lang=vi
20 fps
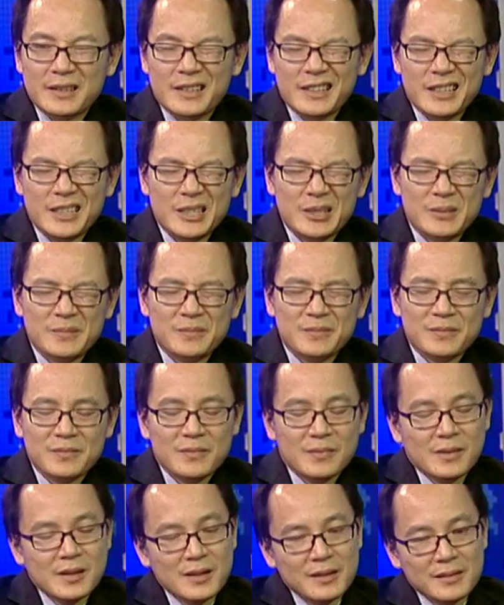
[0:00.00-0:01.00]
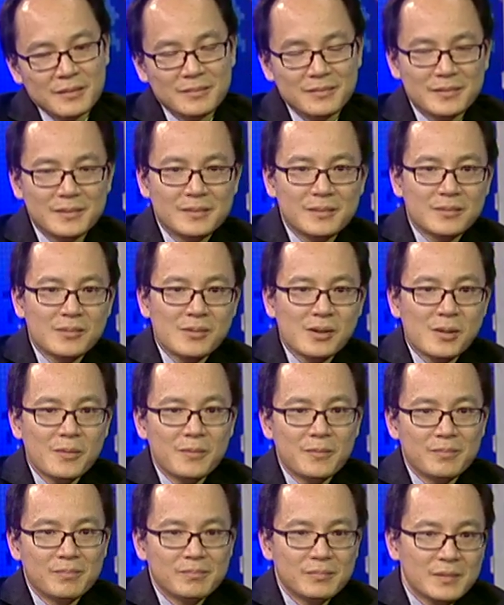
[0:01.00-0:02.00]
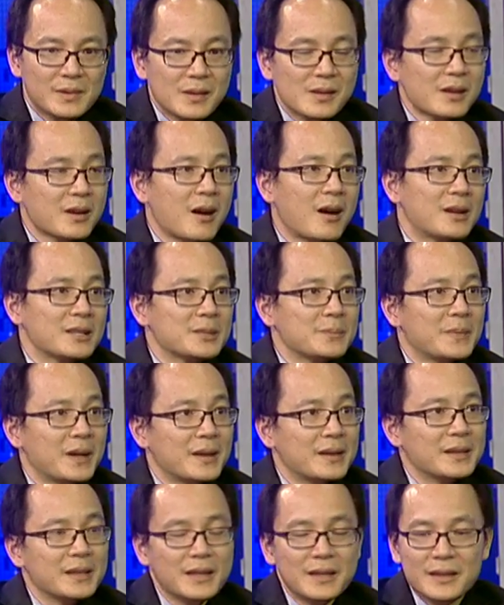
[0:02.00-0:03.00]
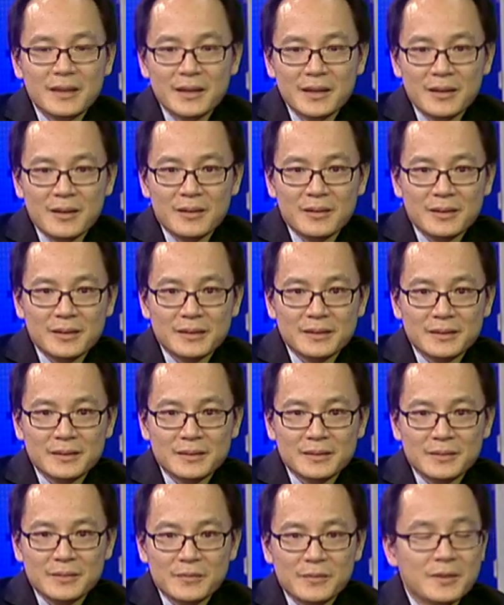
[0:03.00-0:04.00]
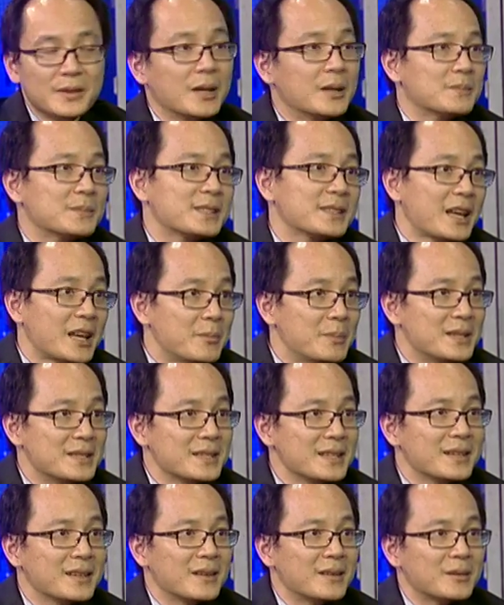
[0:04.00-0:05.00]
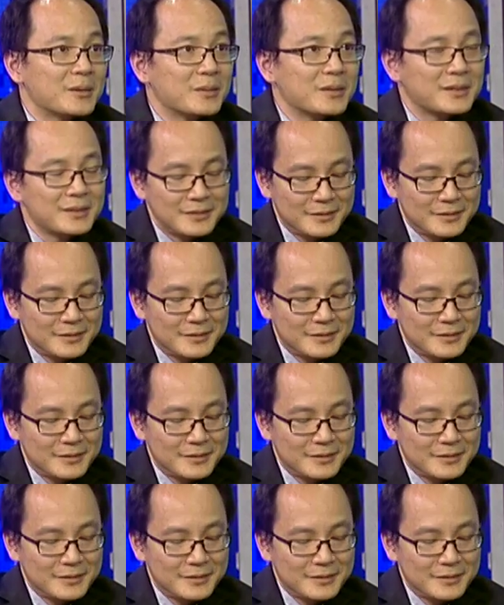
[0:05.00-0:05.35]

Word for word: um, nó nó cái nó cause by cái cái con um, scabies cái con